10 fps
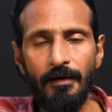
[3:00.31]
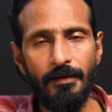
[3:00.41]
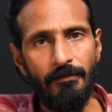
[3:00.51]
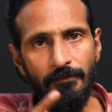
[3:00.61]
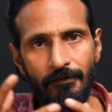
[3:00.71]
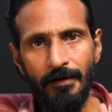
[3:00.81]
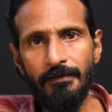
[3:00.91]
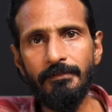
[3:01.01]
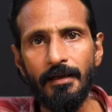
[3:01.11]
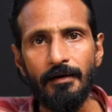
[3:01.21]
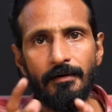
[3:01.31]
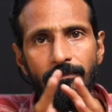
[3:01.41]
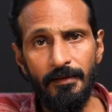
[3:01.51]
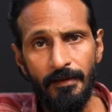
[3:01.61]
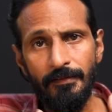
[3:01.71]
அங்கே விவாதித்தார்கள்
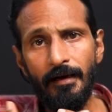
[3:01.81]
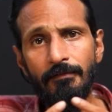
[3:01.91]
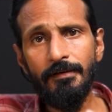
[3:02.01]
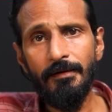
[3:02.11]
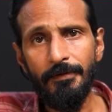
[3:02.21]
இது எந்த அளவுக்கு